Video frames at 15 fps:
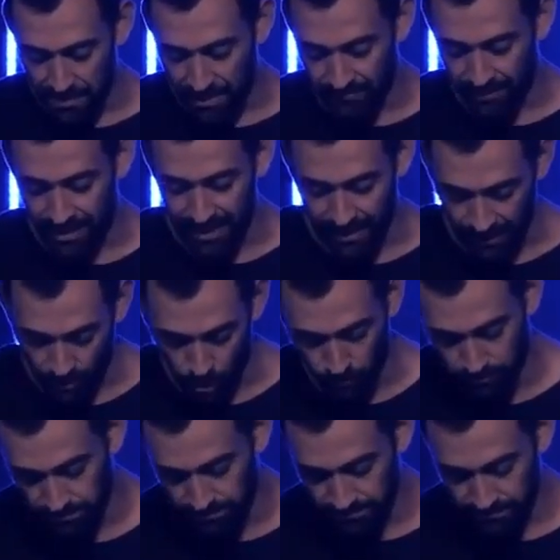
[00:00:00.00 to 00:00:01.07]
amaba a
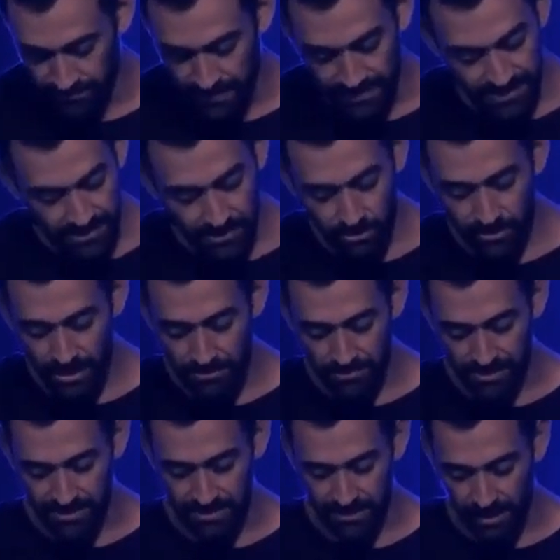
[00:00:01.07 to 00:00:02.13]
Jacob. Cierto día,
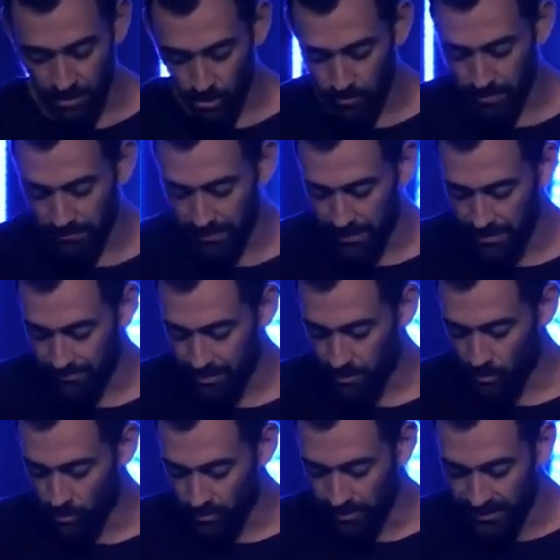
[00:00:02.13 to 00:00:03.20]
mientras Jacob preparaba
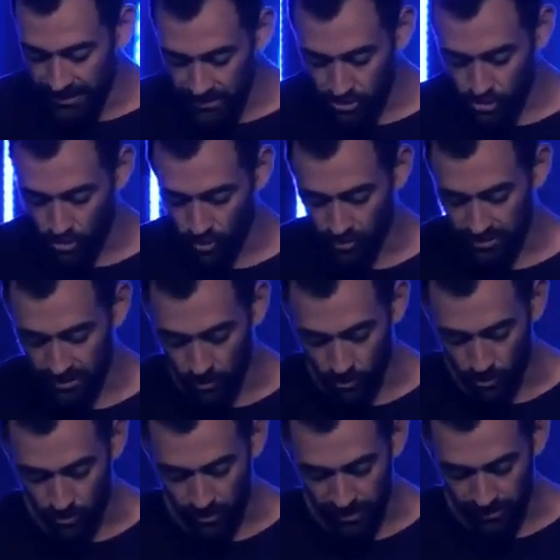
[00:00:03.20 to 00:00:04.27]
un guiso,
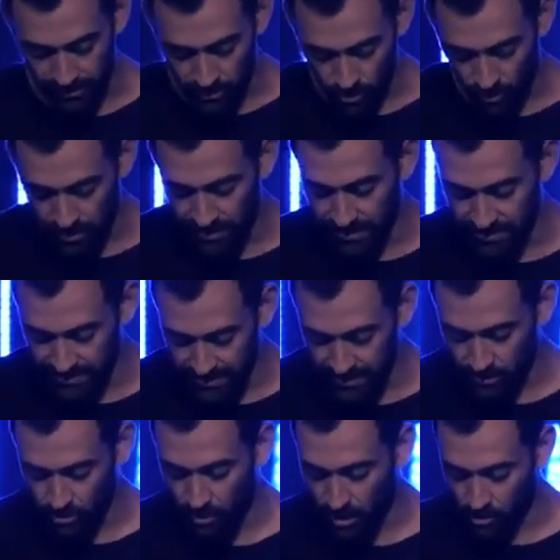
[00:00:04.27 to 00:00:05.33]
Esaú regresó del
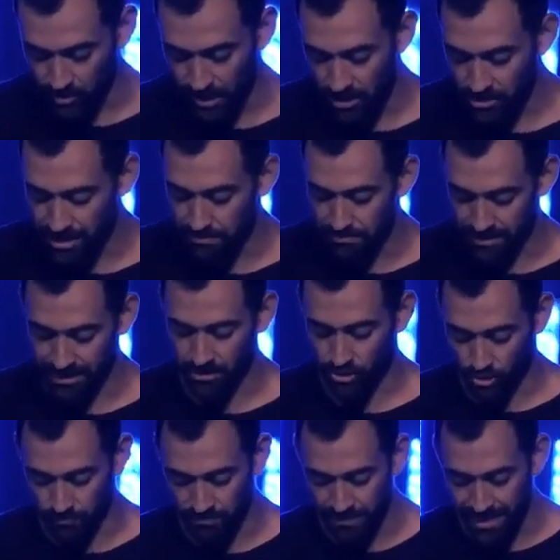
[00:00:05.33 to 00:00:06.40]
desierto, agotado y
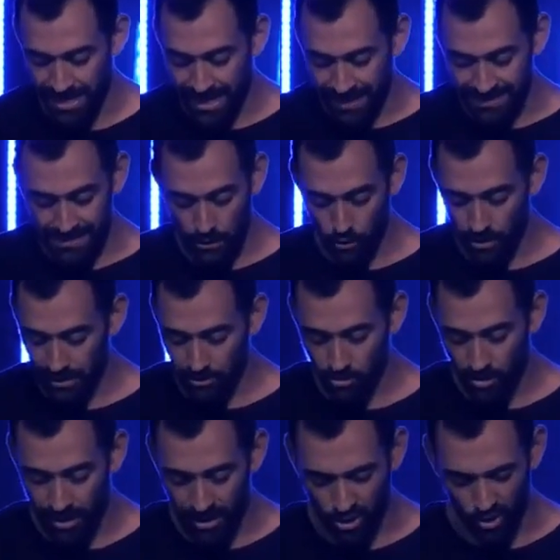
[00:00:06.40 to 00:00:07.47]
hambriento. Esaú le
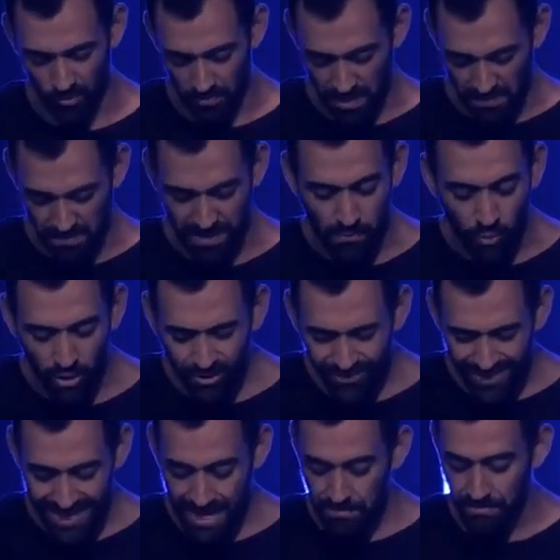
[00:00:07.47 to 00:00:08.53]
dijo a Jacob, me
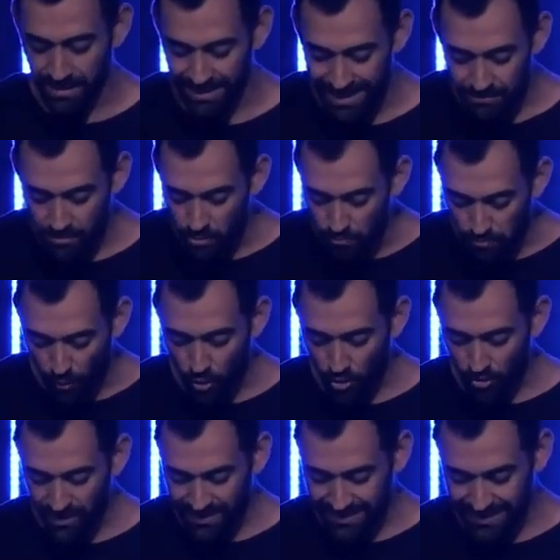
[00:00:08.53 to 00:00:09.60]
muero de hambre, dame un
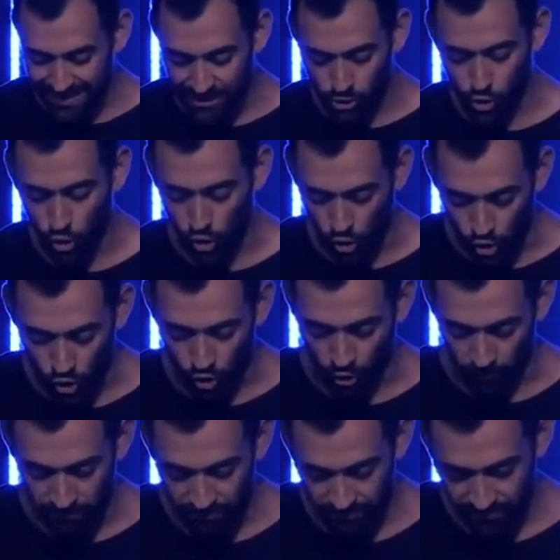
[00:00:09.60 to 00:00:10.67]
poco de ese guiso
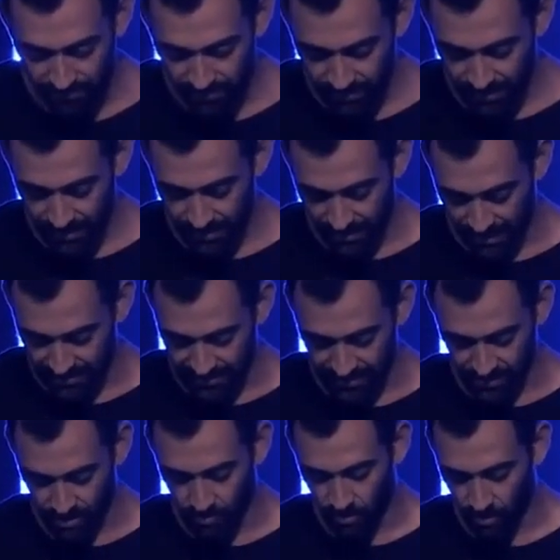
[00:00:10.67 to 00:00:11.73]
rojo. Así
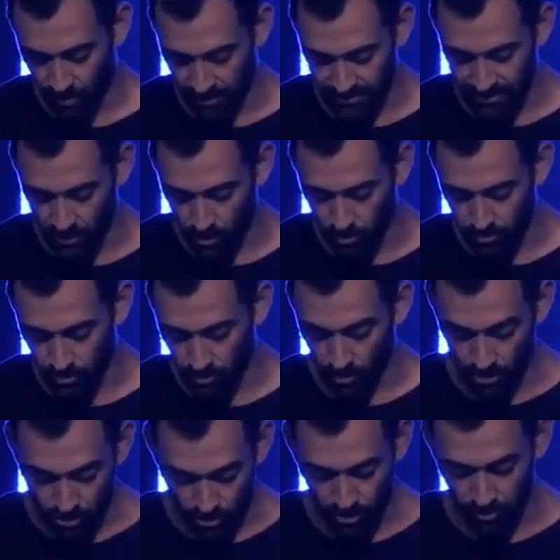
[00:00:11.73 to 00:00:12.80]
es como Esaú obtuvo
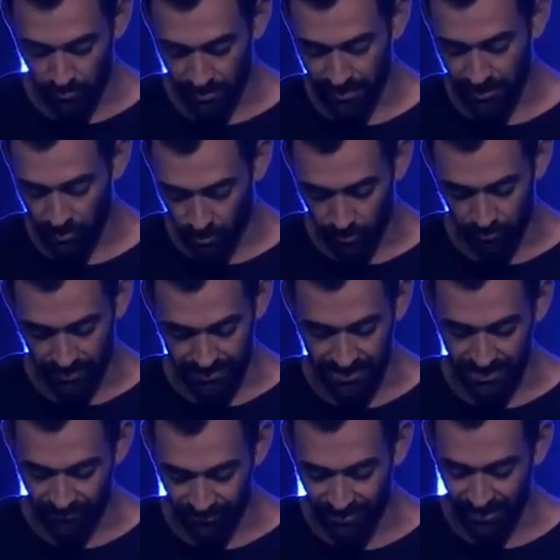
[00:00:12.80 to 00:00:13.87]
otro nombre, Edom, que
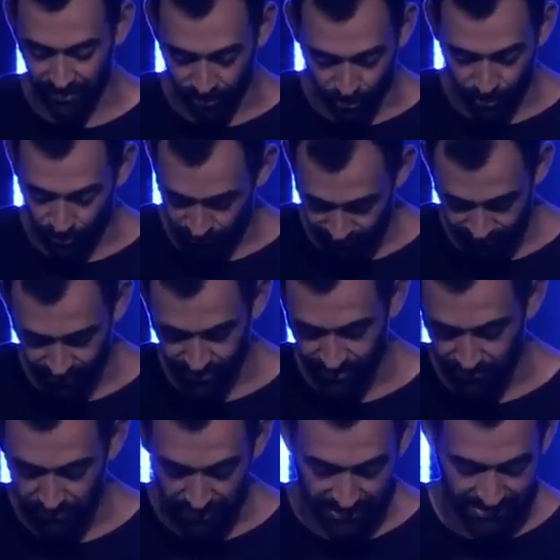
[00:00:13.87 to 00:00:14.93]
significa rojo.
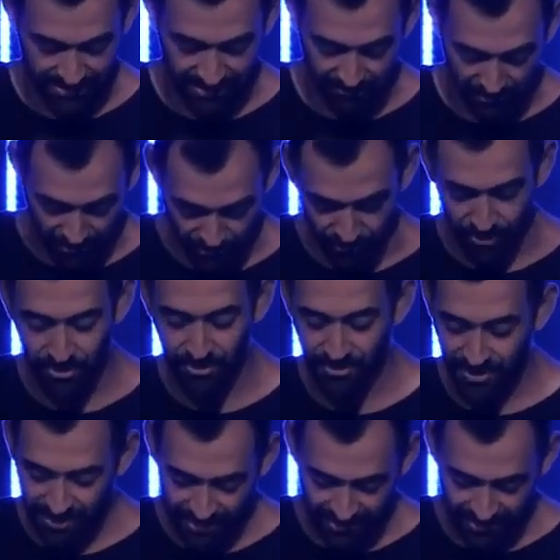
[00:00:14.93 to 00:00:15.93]
Entonces, aparte de ser peludo,